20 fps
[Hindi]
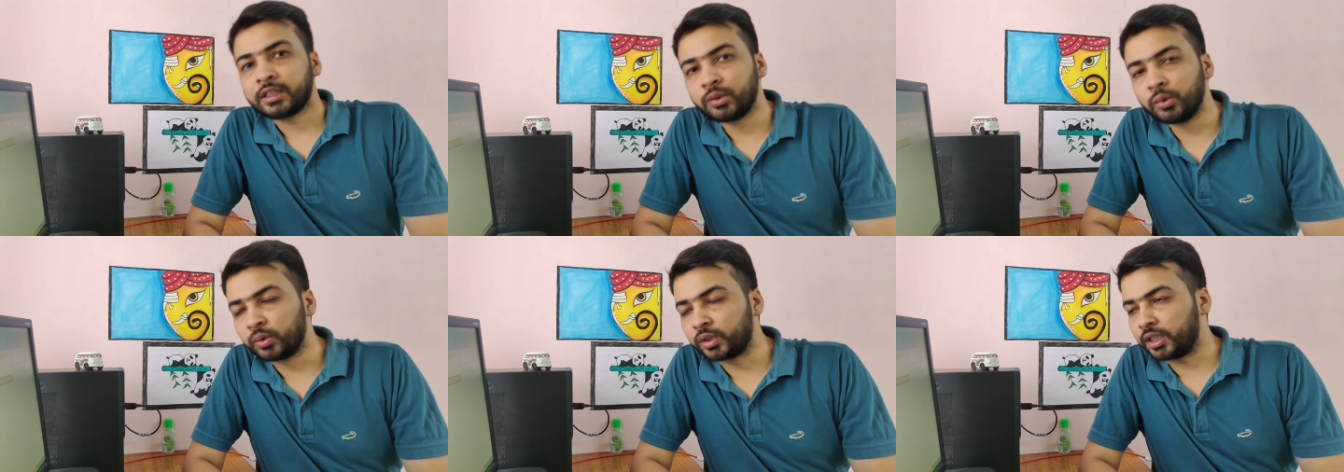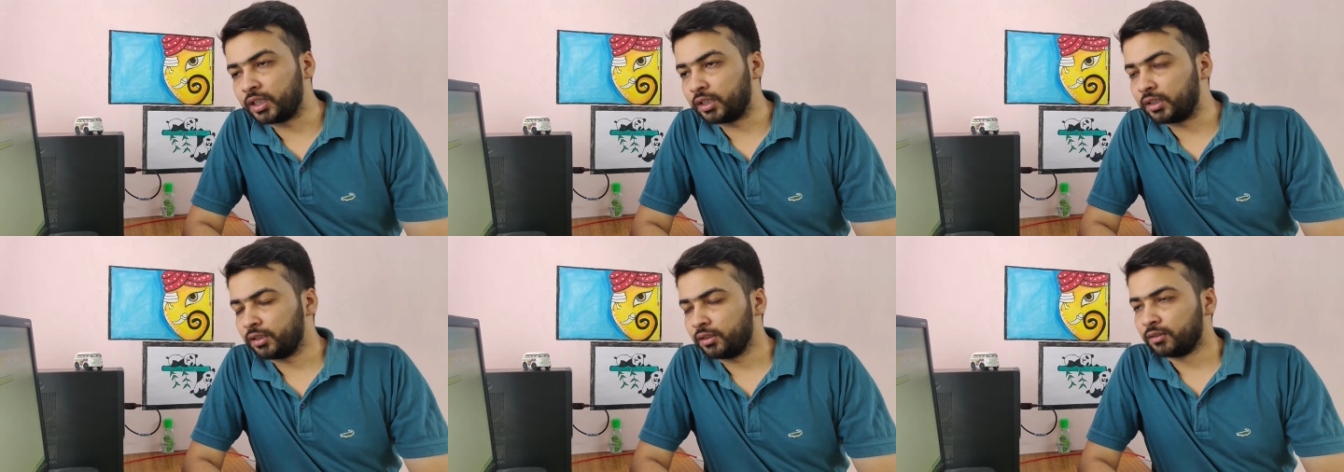
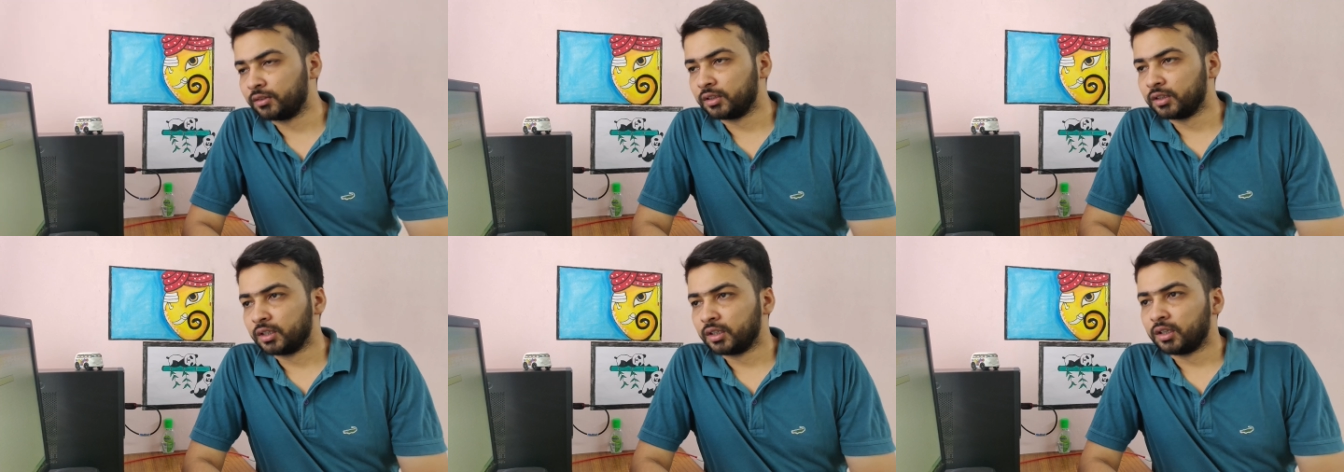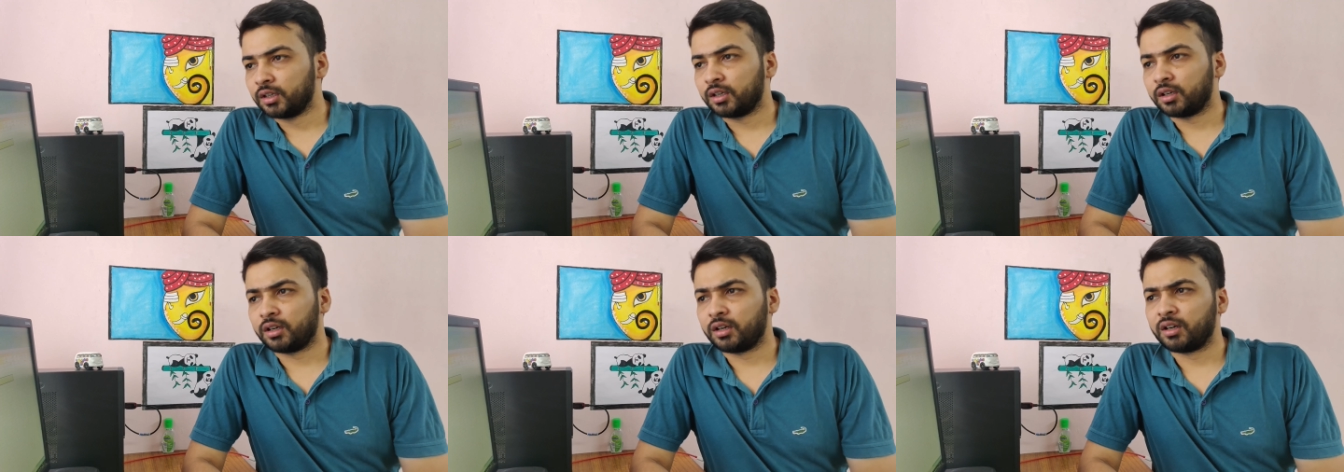क्योंकि
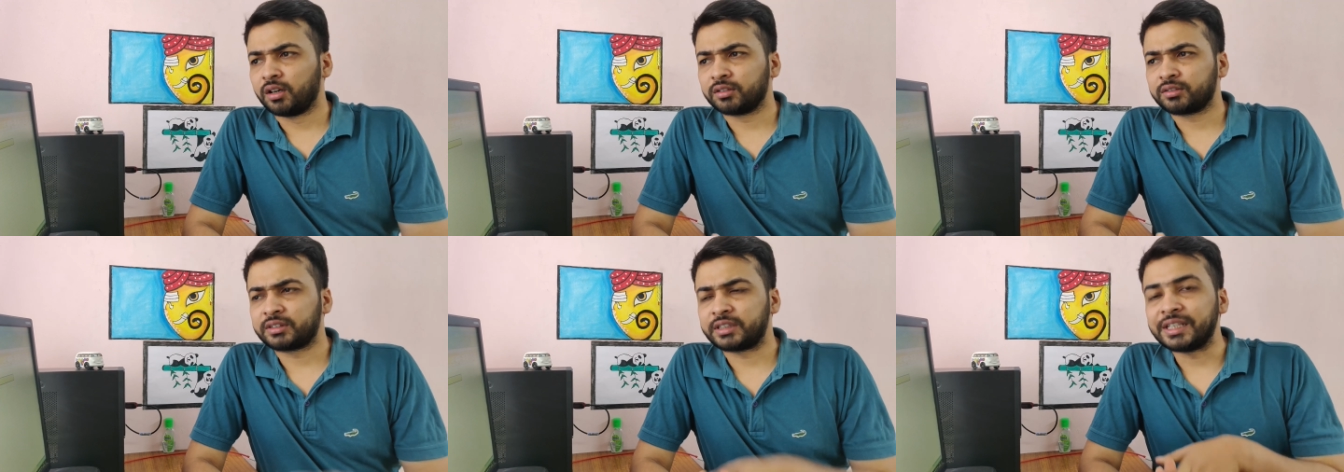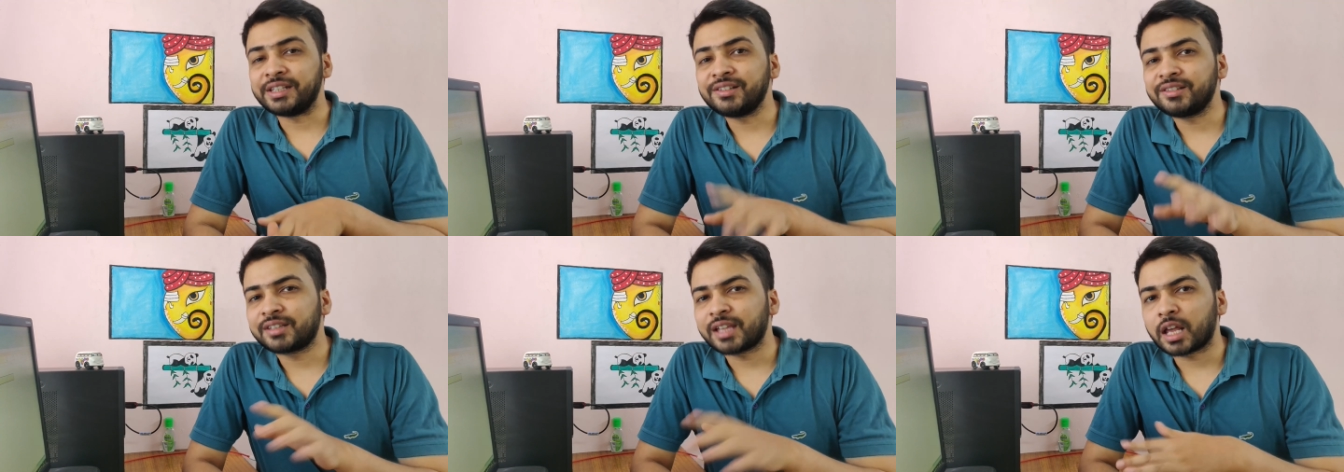
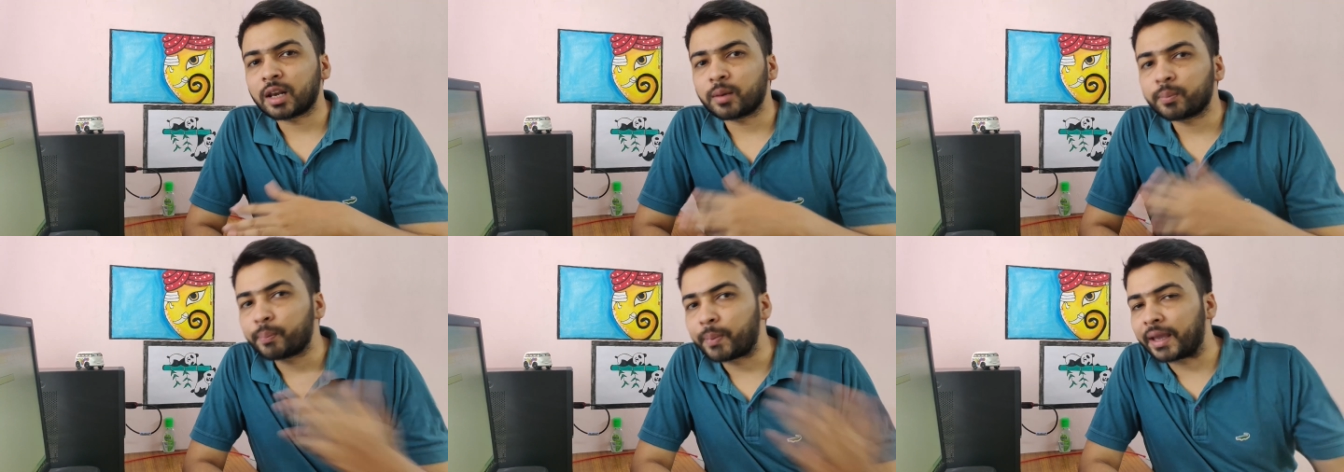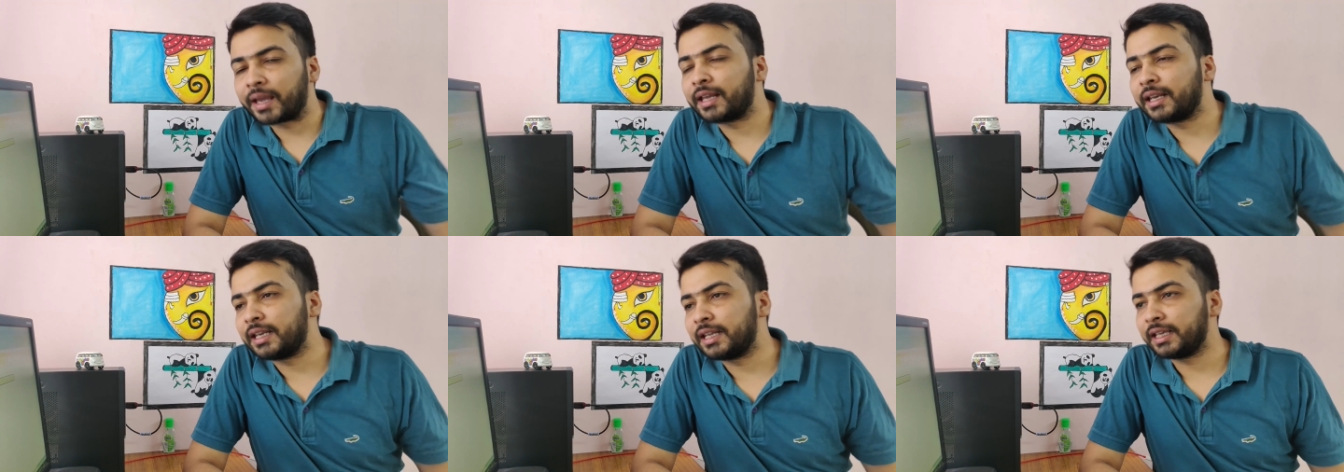तीन साल
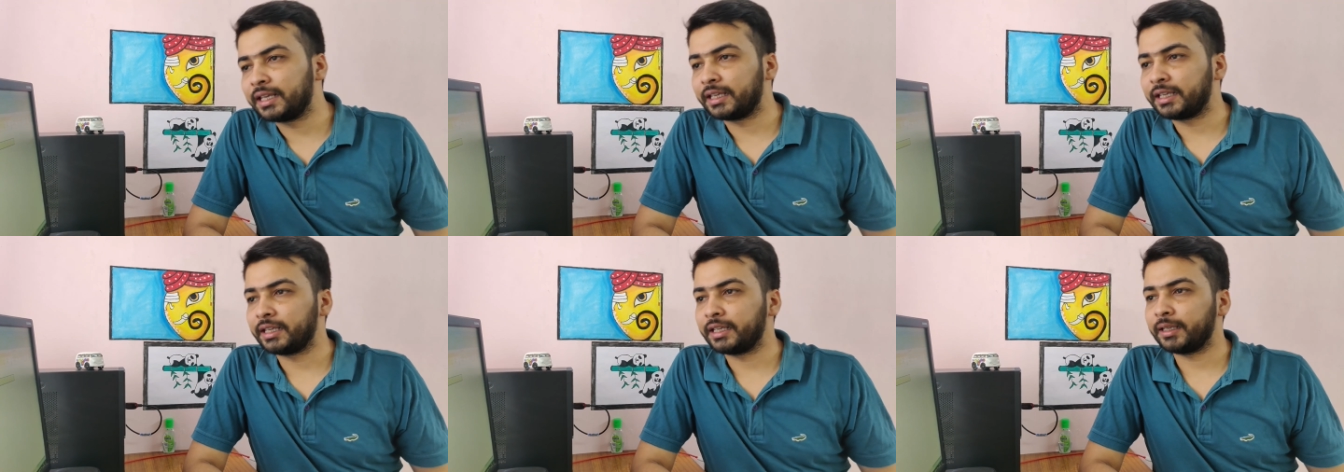पहले